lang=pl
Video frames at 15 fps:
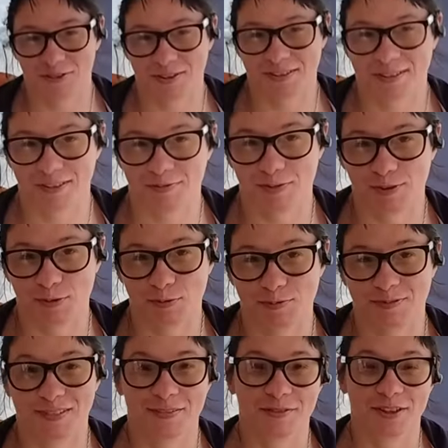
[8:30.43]
wszystkich
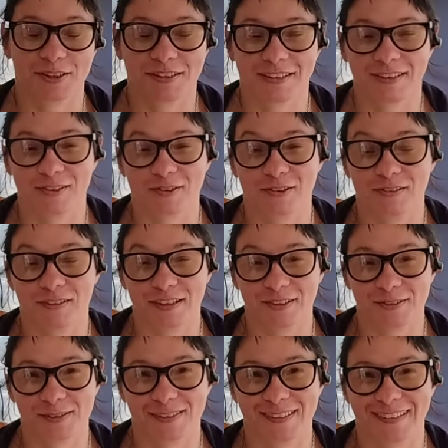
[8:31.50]
widzów i wszystkich
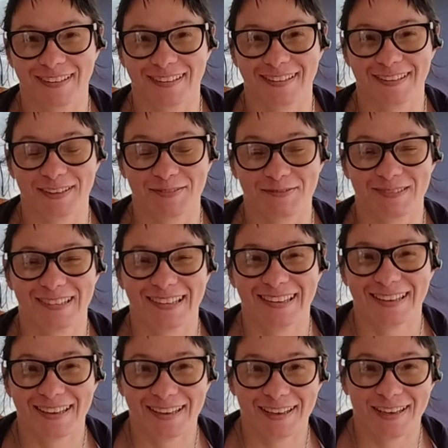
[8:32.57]
oglądających ten kanał
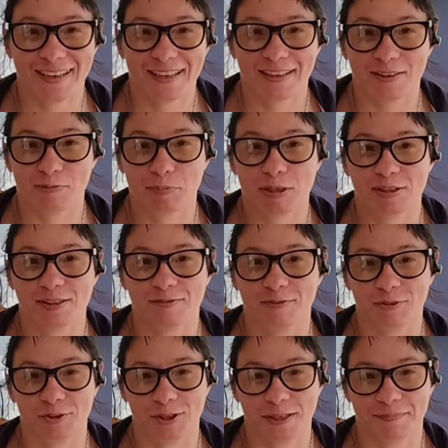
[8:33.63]
między
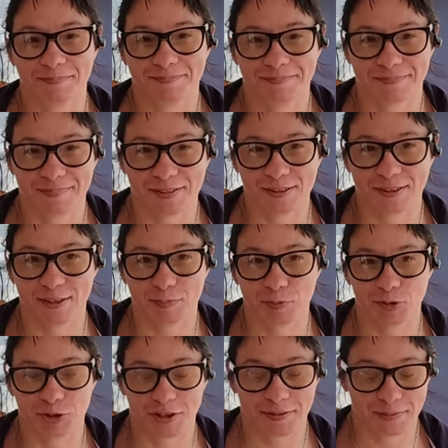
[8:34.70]
wodzie z
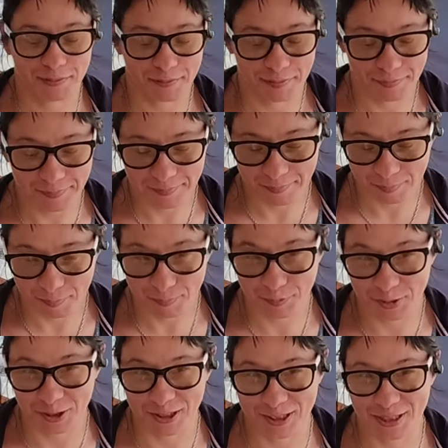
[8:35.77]
nadmorza.
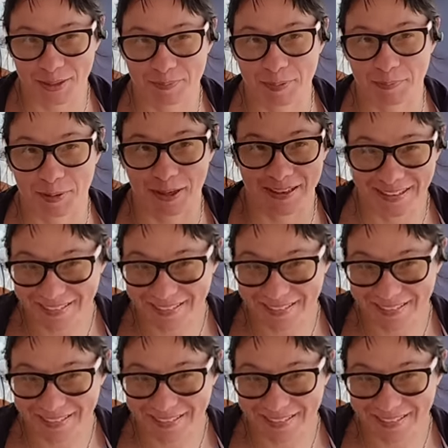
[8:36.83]
Buziaczki, papa.